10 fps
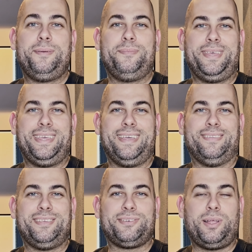Mais on
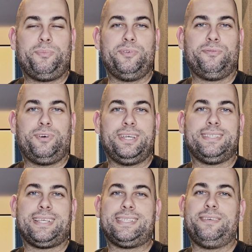est sur la bonne voie et
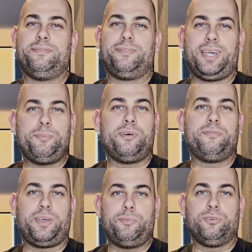ça, c'est vraiment,
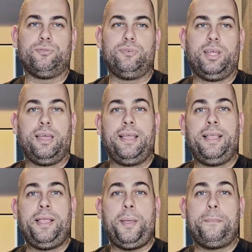vraiment cool.
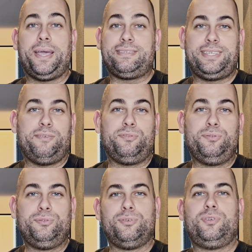Merci à
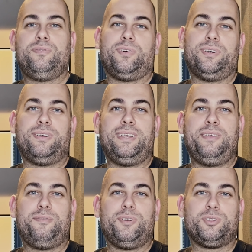vous de suivre euh, les
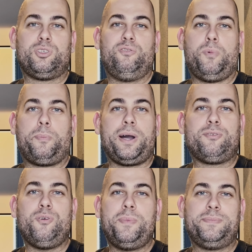vlogs, de suivre mon
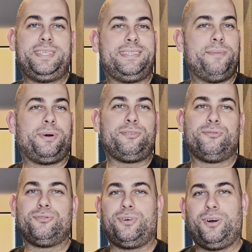parcours, même si c'est pas
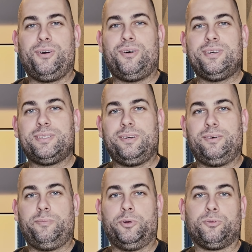toujours euh, rose.
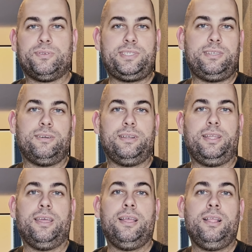On montre aussi euh,
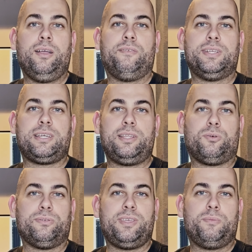les, on va dire les
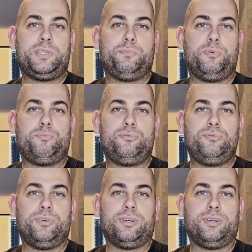côtés un petit peu plus